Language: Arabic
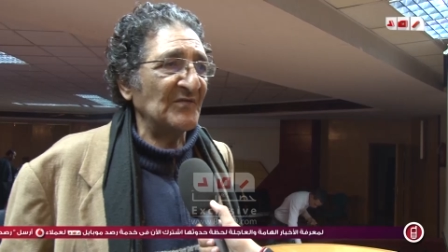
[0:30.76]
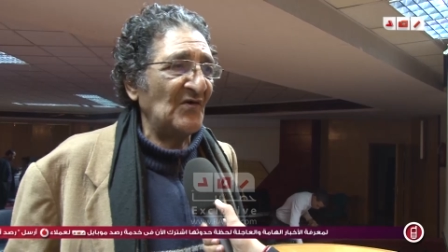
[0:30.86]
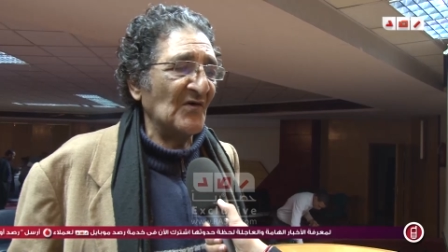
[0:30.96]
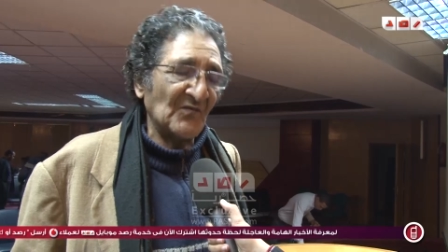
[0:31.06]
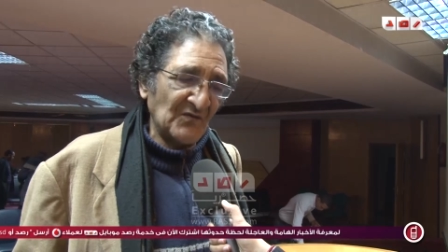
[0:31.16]

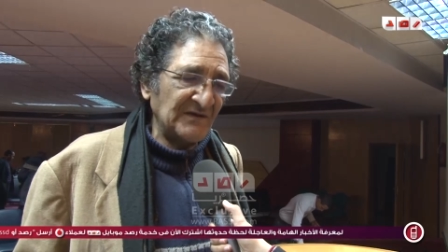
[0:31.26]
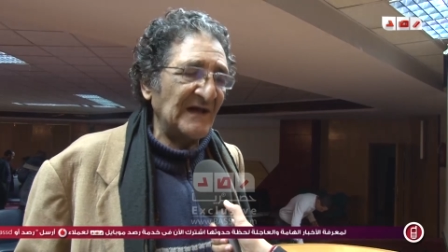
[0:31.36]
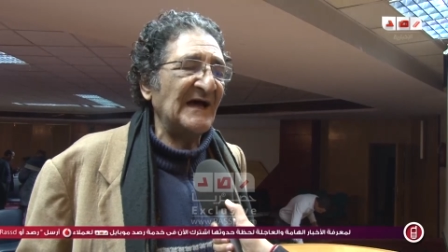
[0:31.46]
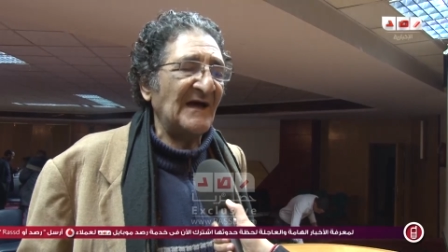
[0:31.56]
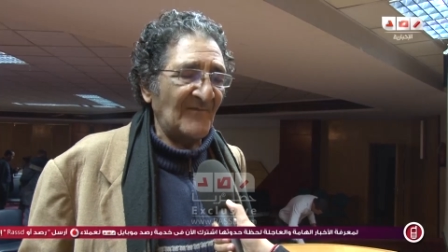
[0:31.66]
بالحكم
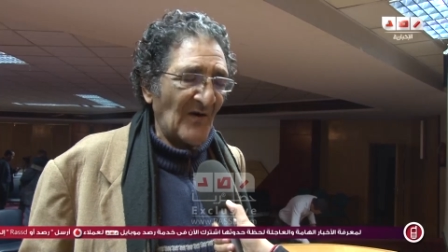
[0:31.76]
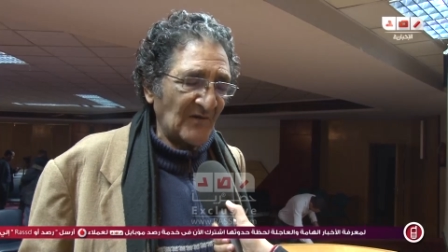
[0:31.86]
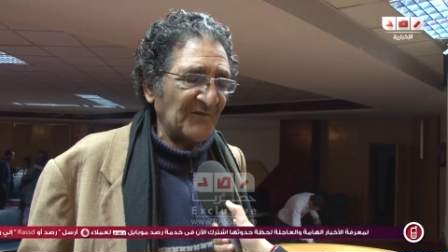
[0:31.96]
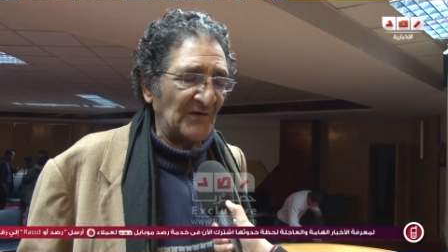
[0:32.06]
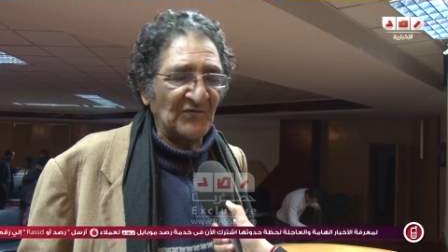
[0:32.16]
وده
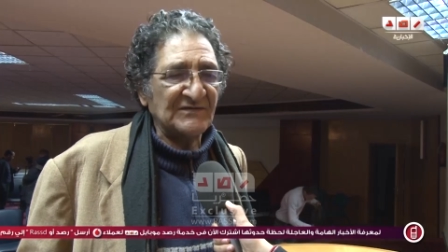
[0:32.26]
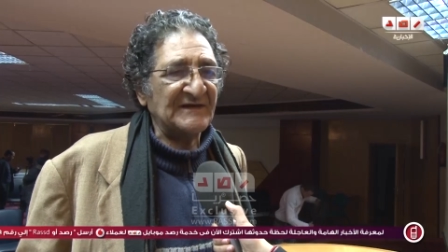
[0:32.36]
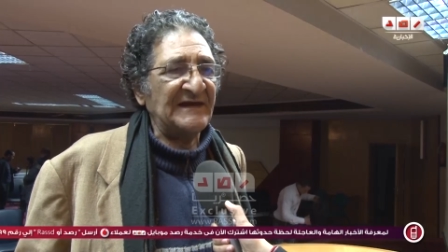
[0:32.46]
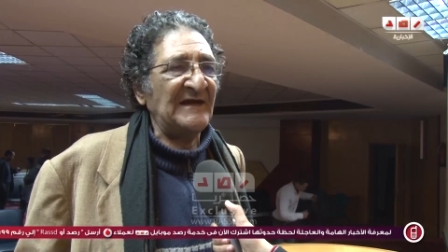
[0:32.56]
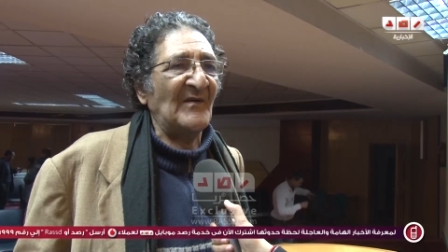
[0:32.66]
موقف قانوني
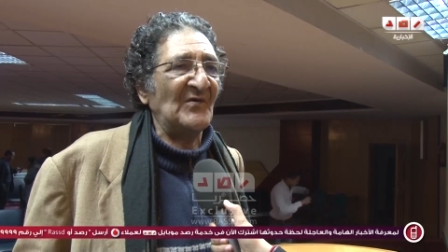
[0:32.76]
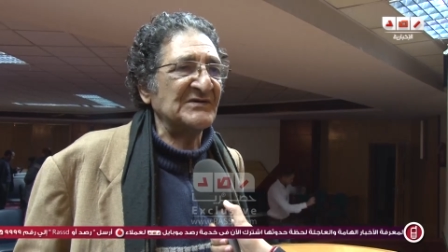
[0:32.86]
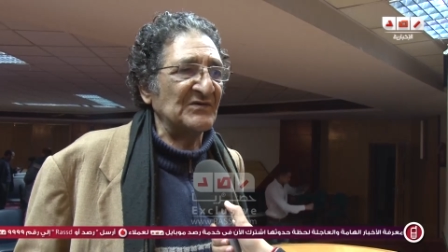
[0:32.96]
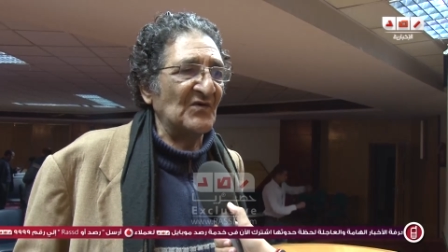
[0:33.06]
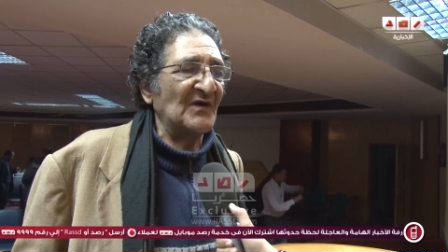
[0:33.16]
صحيح ما
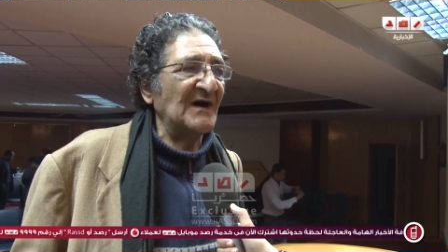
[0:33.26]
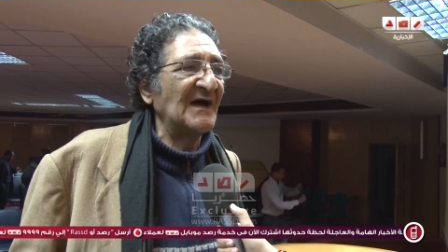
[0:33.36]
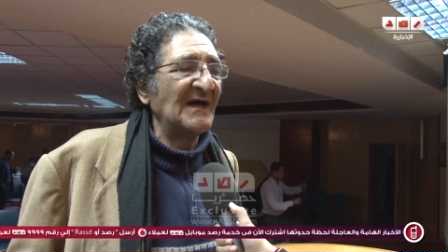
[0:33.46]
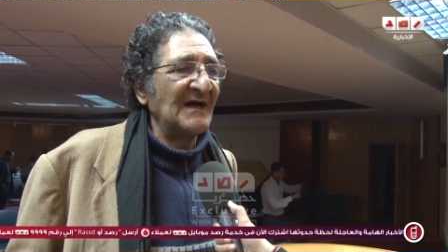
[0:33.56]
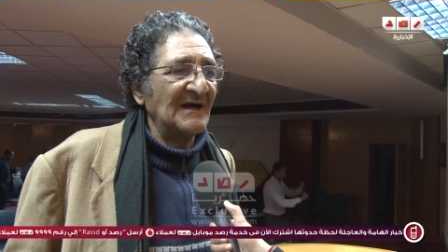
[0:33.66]
اقولش ان هو
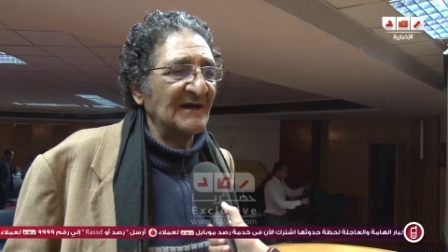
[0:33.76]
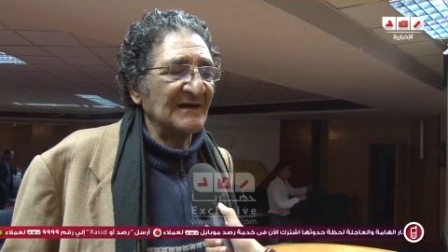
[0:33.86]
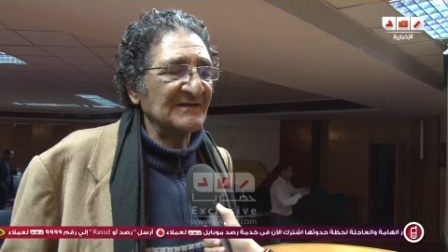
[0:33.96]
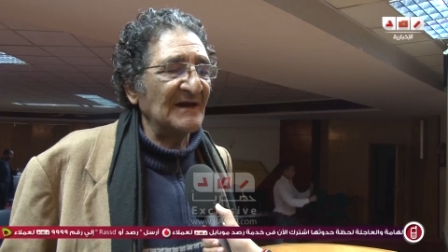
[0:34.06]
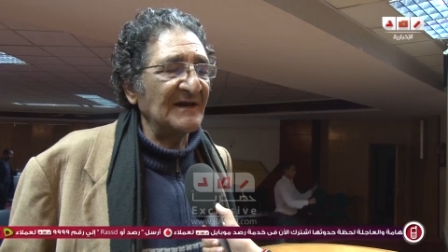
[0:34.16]

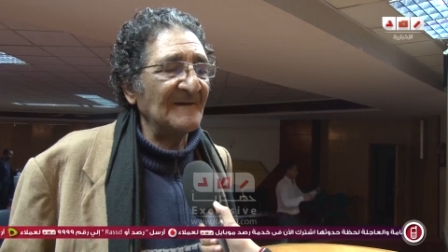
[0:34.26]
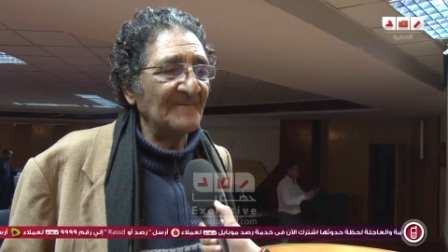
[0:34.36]
غير صحيح.